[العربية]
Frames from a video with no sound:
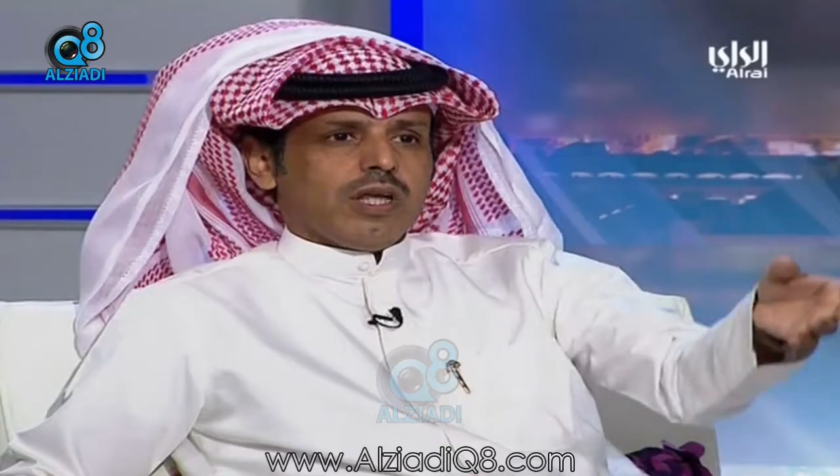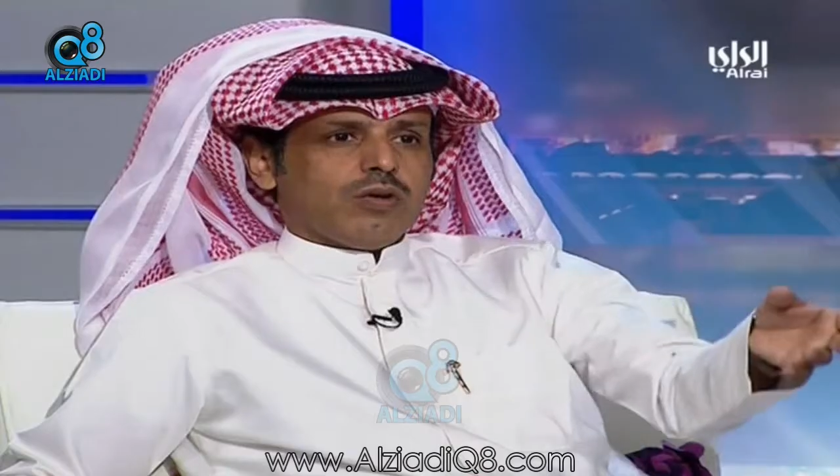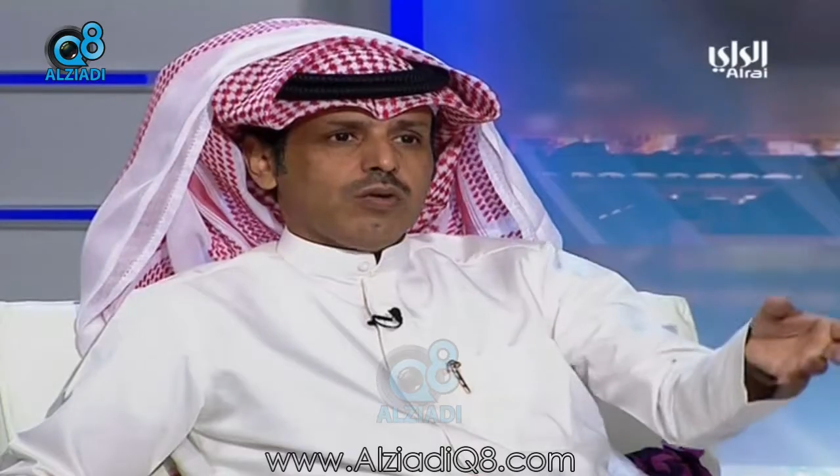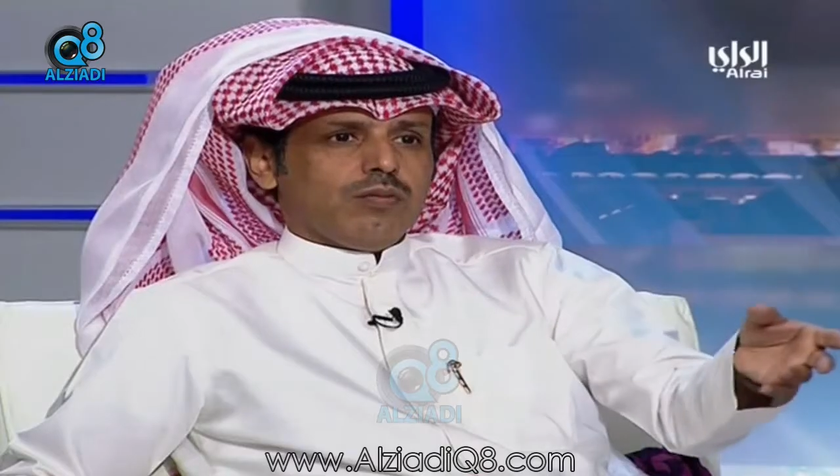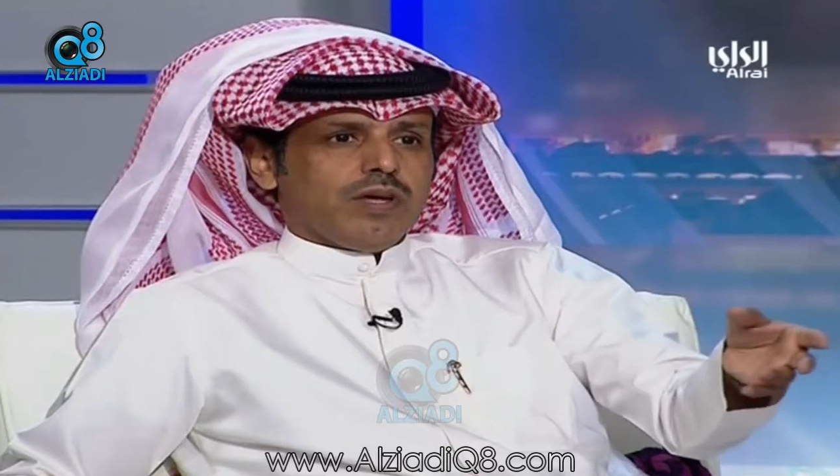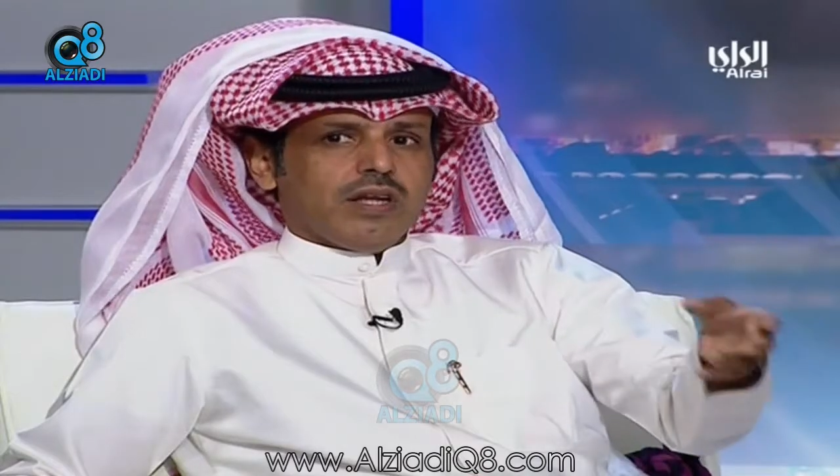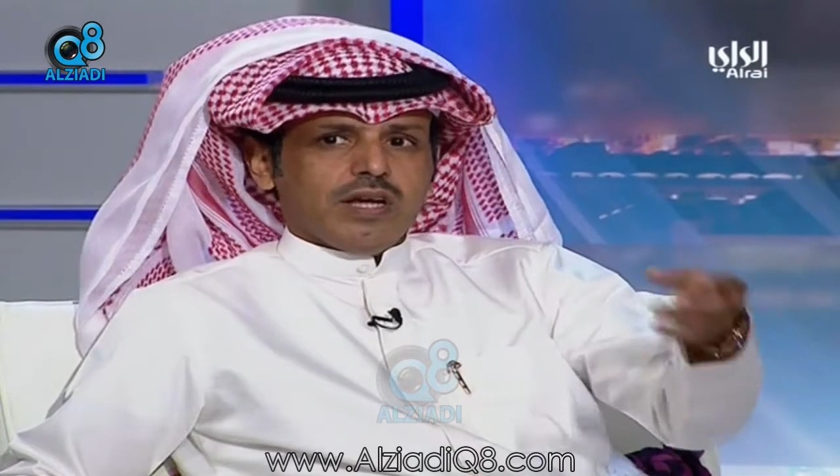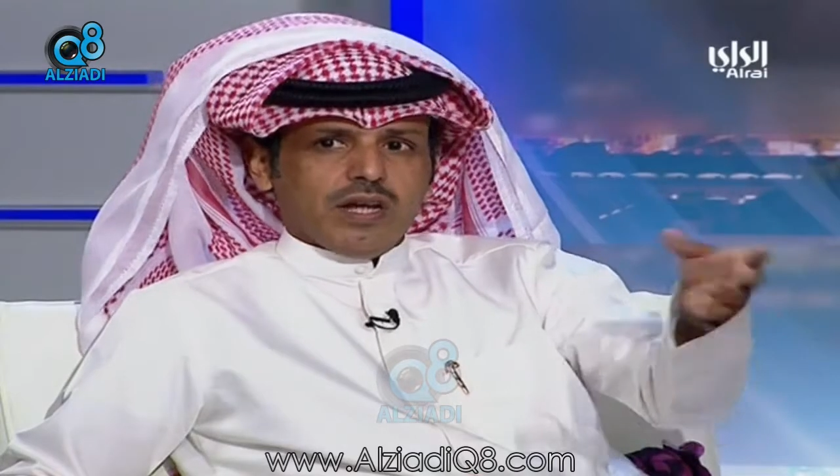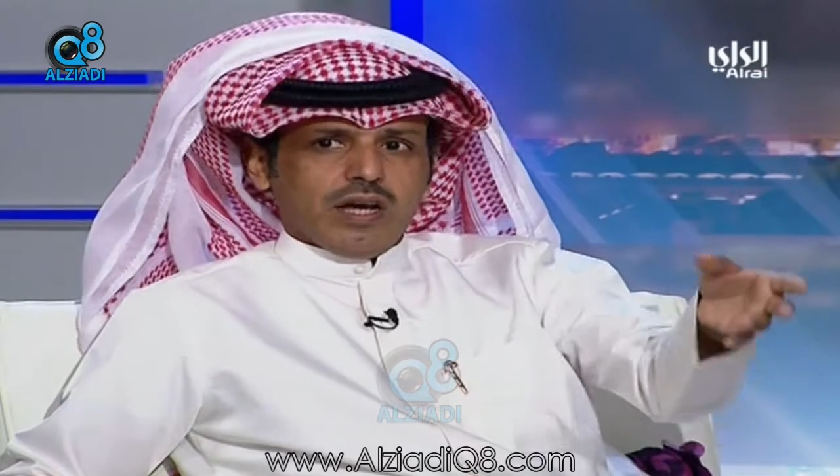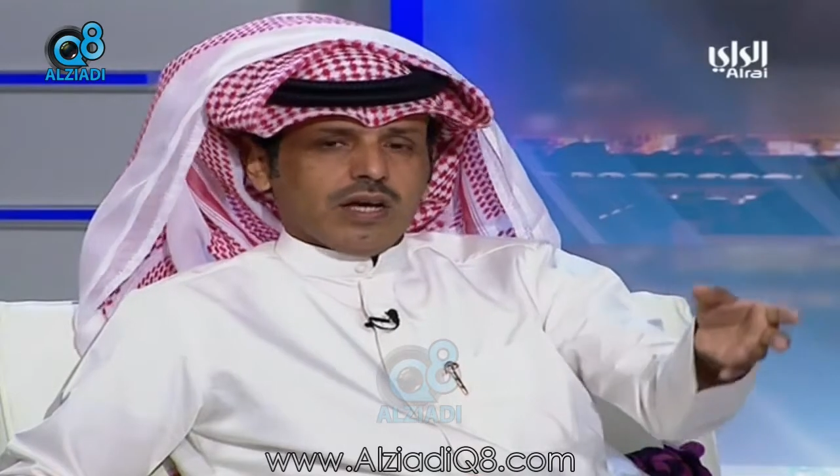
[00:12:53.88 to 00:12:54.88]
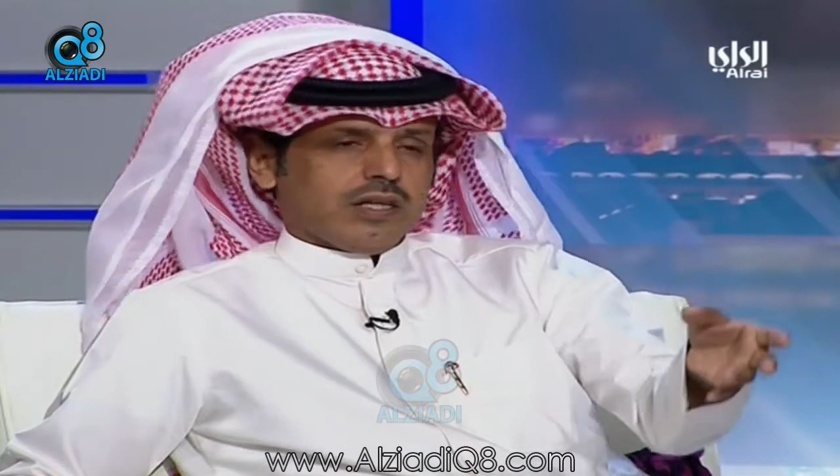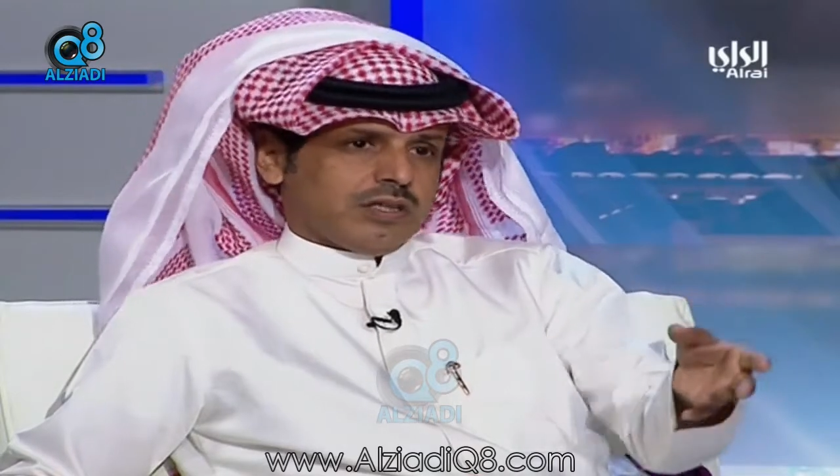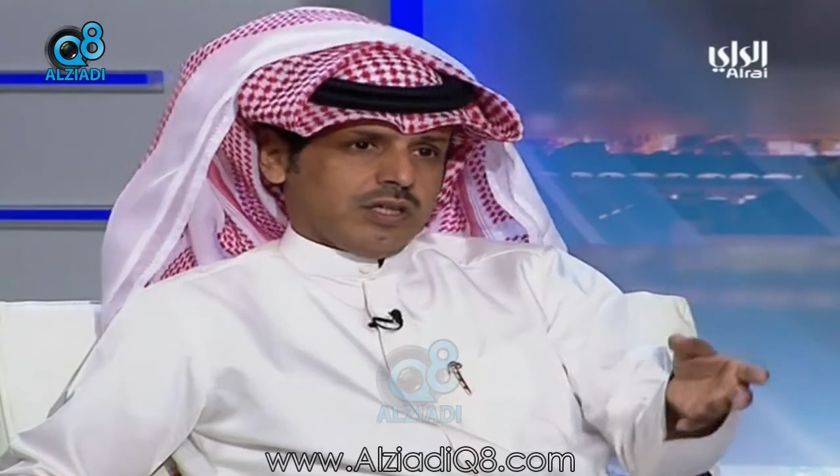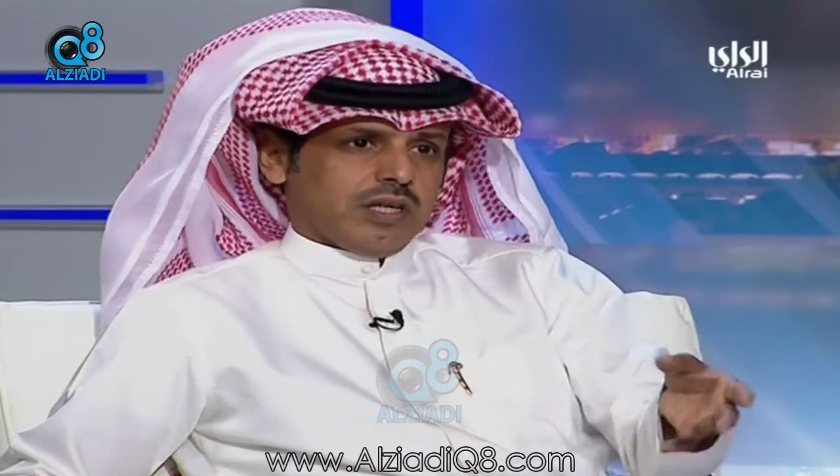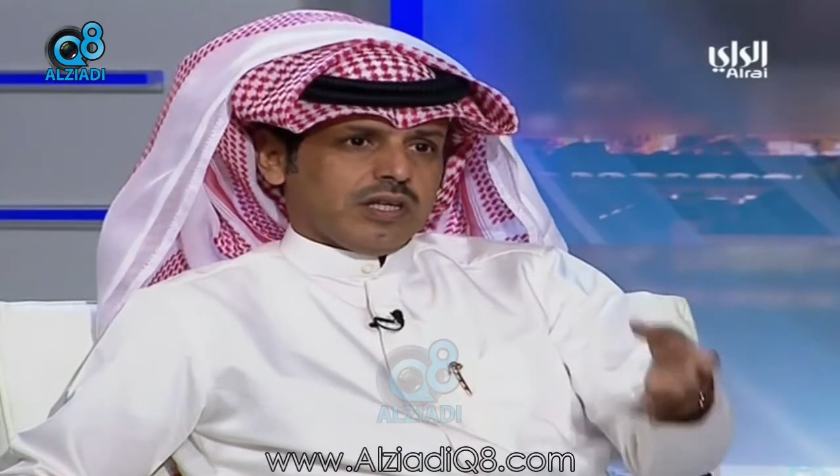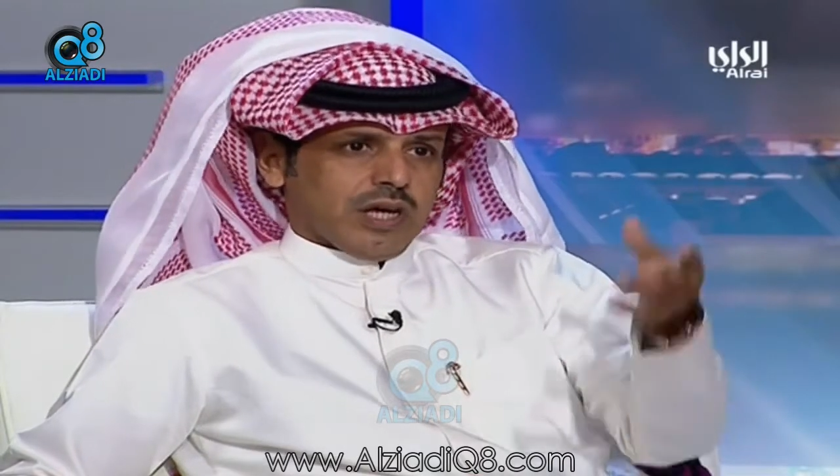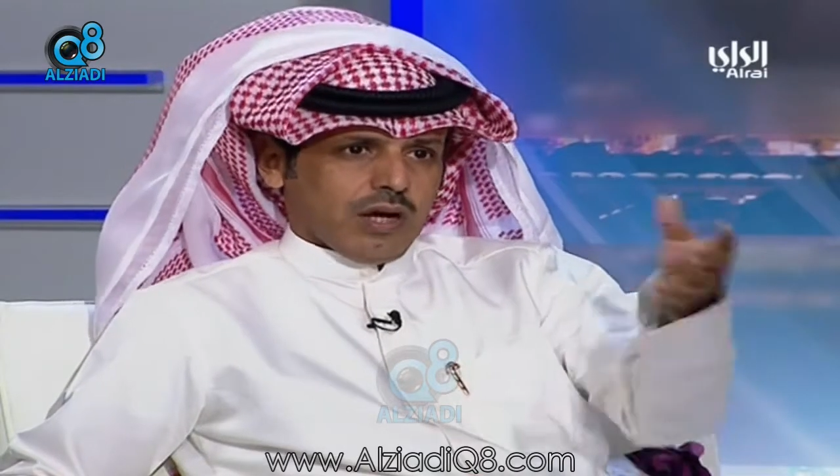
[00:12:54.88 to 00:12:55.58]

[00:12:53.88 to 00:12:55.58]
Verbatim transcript: يكون بيننا علاقة شعرية